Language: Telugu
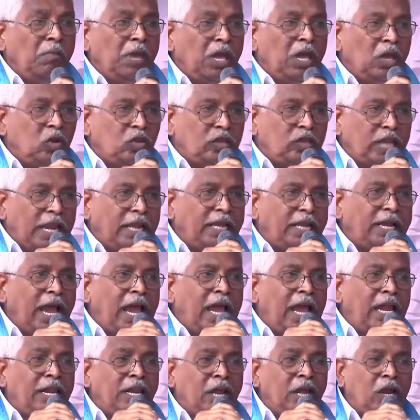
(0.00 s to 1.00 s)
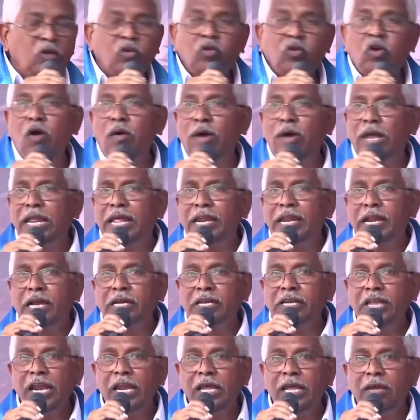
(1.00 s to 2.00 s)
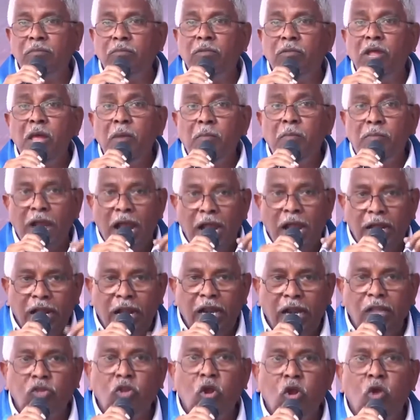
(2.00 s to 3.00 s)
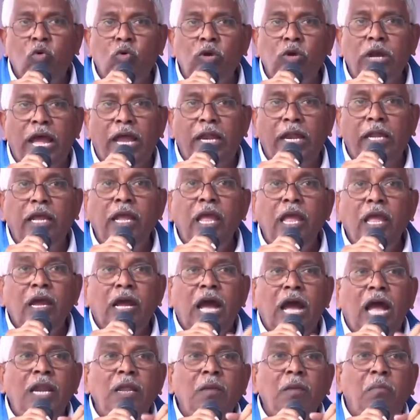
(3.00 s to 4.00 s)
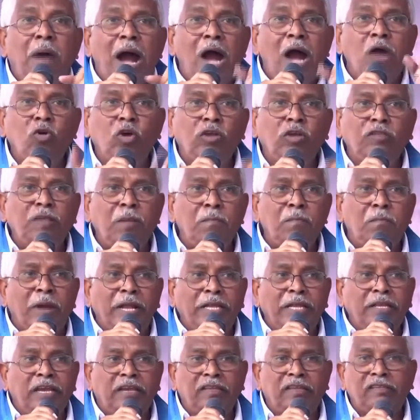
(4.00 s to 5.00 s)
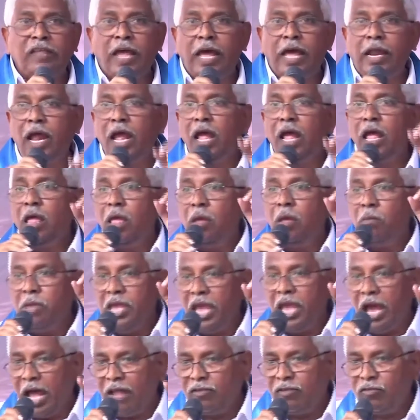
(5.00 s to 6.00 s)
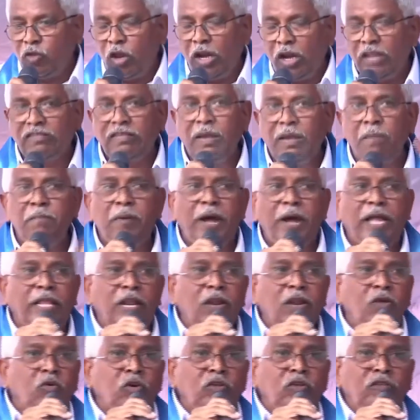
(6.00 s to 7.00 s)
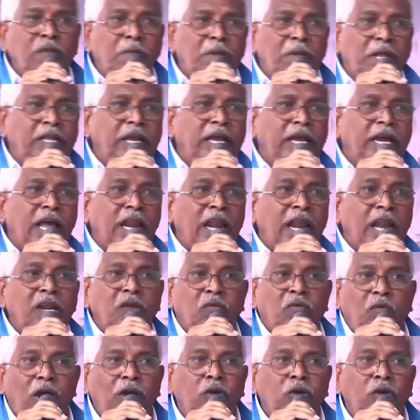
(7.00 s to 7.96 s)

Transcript: మీరు తలకాయలు నరుక్కోవాలని అంటలేం ప్రాణాలతో ఉండాలి కానీ మా కోసం పనిచేస్తారా మీ ఆస్తుల సంపాదన కోసం అధికారాన్ని